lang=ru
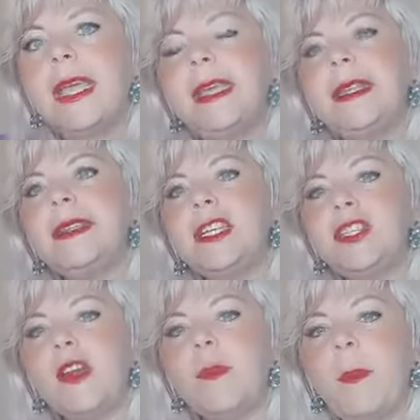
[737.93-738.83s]
И тогда
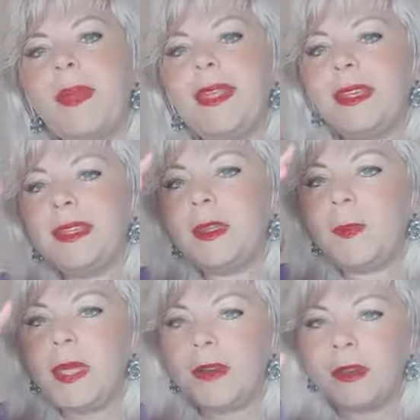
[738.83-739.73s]
человек попадает, это
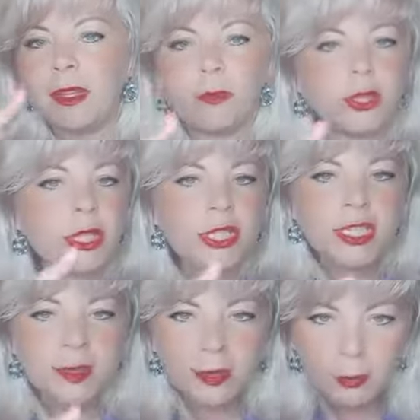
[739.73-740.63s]
первая ловушка,
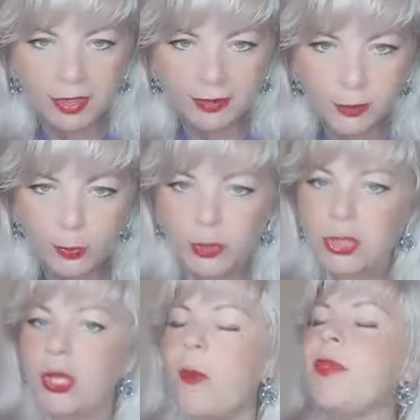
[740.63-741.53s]
сейчас аккуратно все
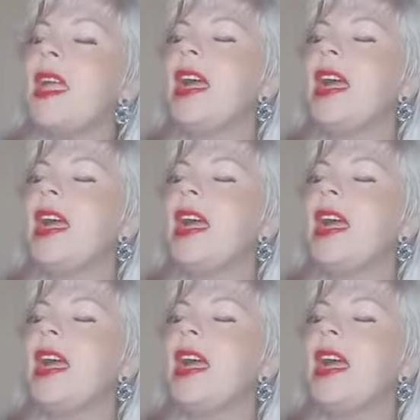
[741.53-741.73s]
прочитаю,